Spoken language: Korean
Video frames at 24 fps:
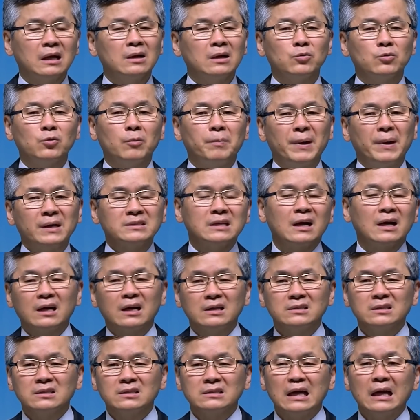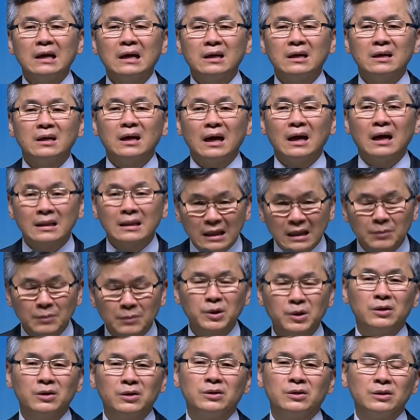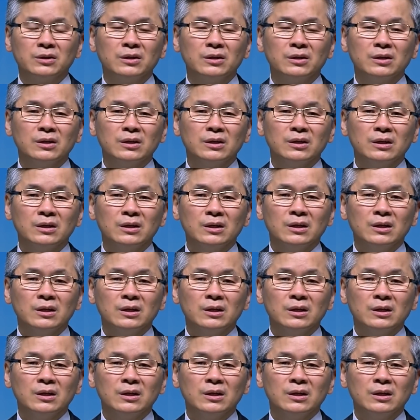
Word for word: 살고 100살까지 살아야 한다면